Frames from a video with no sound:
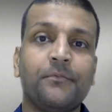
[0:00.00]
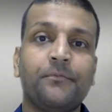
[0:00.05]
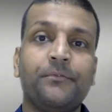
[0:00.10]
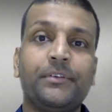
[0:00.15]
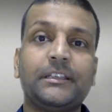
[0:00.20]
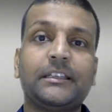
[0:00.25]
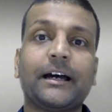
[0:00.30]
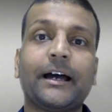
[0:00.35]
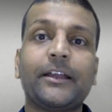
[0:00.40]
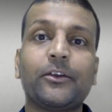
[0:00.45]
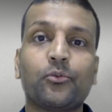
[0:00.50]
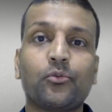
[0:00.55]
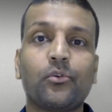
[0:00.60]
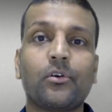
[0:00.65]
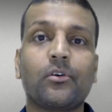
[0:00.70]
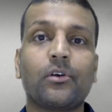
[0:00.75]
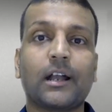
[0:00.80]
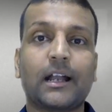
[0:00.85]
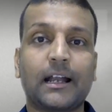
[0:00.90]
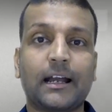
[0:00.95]
विधायकों
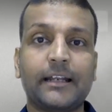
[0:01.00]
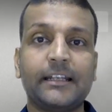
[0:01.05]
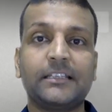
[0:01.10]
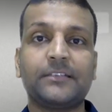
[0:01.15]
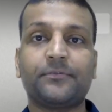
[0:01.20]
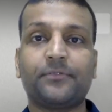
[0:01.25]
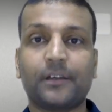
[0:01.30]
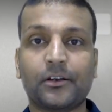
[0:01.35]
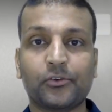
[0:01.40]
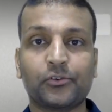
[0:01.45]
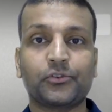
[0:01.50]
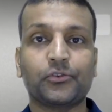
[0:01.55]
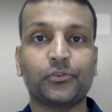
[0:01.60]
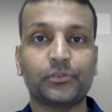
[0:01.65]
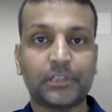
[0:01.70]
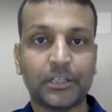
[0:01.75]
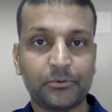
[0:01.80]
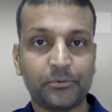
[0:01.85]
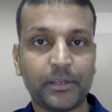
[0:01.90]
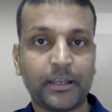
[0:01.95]
का खरीद फरोख्त
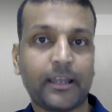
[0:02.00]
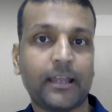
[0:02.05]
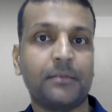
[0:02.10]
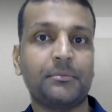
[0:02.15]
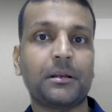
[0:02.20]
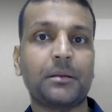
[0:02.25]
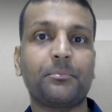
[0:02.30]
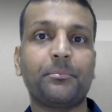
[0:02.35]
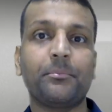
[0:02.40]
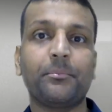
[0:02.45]
होते हुए कई बार